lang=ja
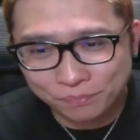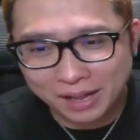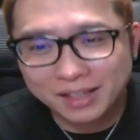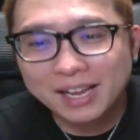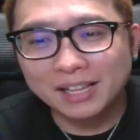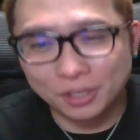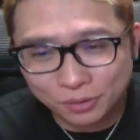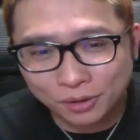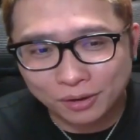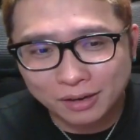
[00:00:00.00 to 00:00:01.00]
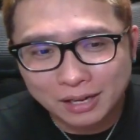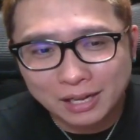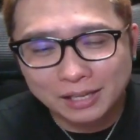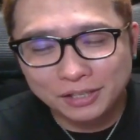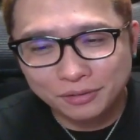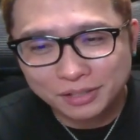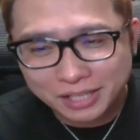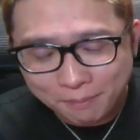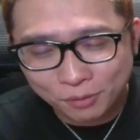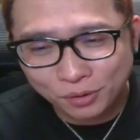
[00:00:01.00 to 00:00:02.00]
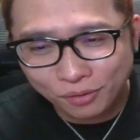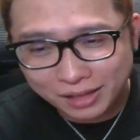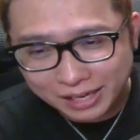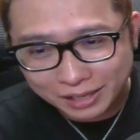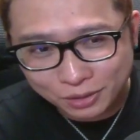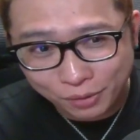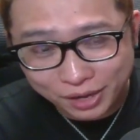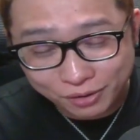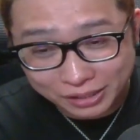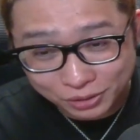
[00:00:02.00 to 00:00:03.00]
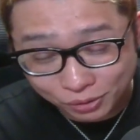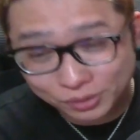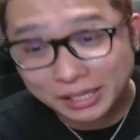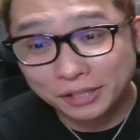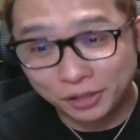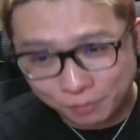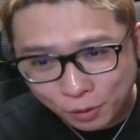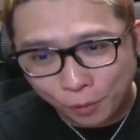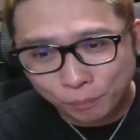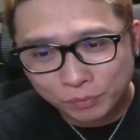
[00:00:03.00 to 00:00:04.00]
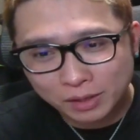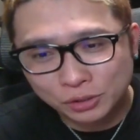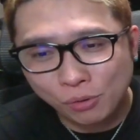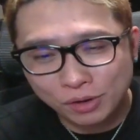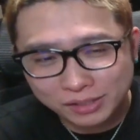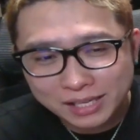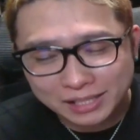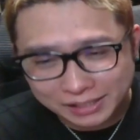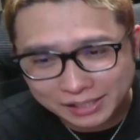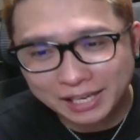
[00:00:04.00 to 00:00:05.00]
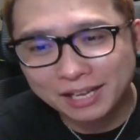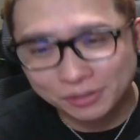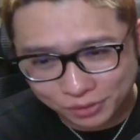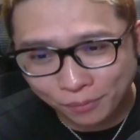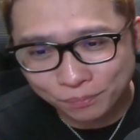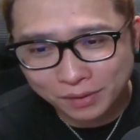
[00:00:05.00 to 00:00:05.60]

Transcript: なんでかっていうと、言ってもどんだけトレードが上手な人でも、勝率なんで知れてるんですよ。